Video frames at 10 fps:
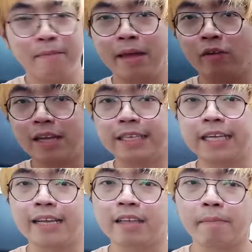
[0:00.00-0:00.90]
Meron kasi
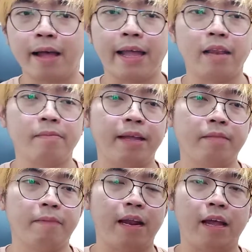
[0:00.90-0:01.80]
siya isa pang
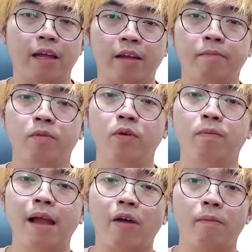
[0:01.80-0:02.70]
helmet, parang
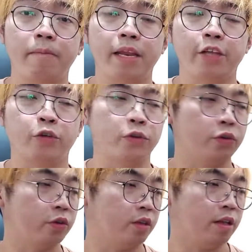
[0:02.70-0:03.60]
blue-black combination
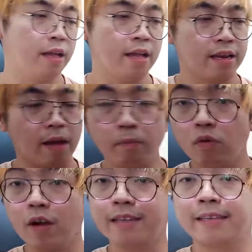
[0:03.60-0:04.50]
yun, na
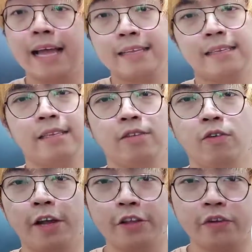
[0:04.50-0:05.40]
puro gas-gas.
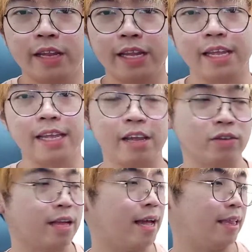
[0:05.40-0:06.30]
So, ayun yung hinihingi
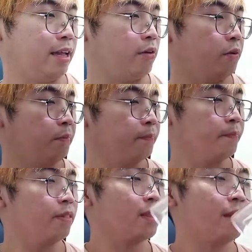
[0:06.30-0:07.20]
ko sa ate ko.
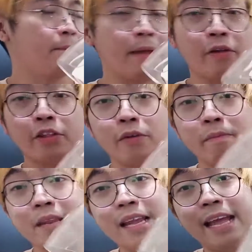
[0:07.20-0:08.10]
Pero ito
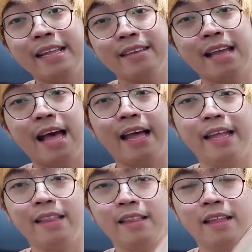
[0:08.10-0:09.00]
yung binigay niya sa
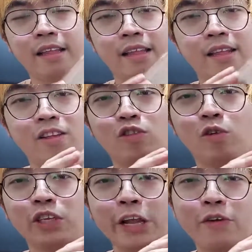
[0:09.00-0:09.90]
akin.
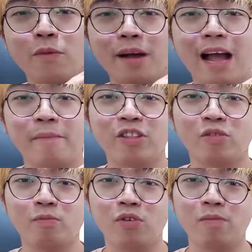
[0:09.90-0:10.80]
So, siya yung gumagamit
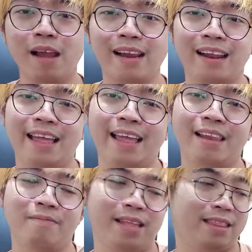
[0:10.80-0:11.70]
ng blue-black na
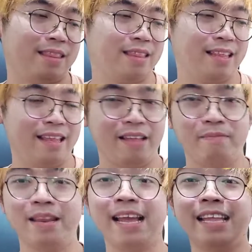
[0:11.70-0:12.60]
helmet
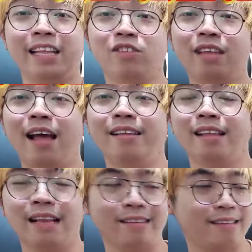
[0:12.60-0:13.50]
binigay niya to sa
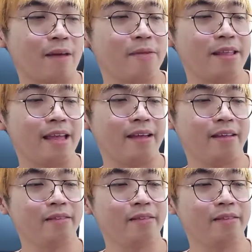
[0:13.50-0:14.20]
akin kasi sabi niya,